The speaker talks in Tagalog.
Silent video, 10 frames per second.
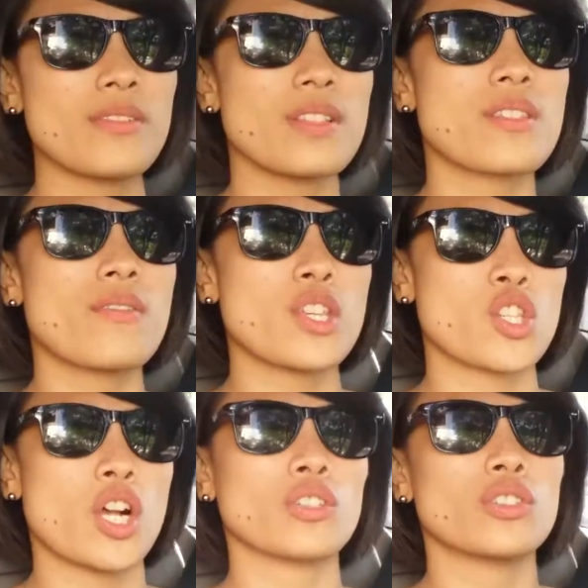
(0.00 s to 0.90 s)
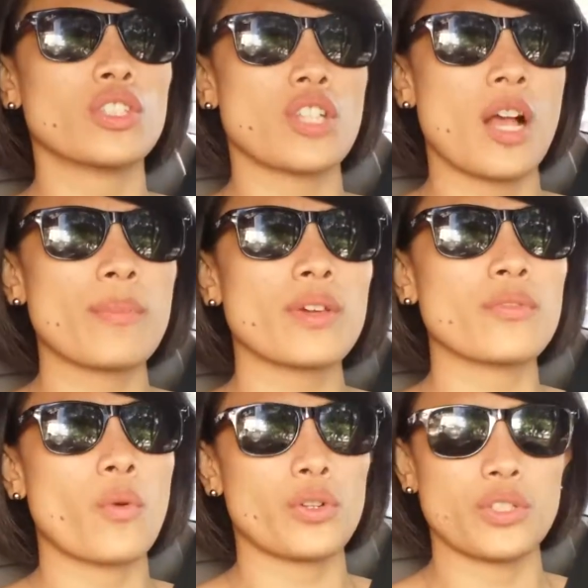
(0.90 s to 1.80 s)
relevance of this song to the topic
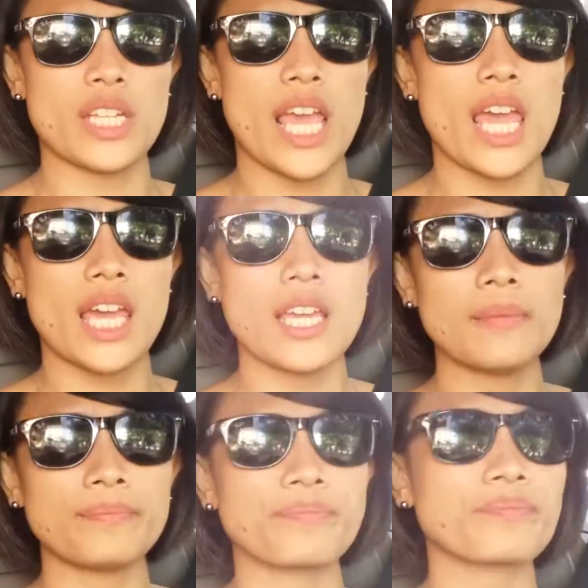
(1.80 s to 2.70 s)
for today?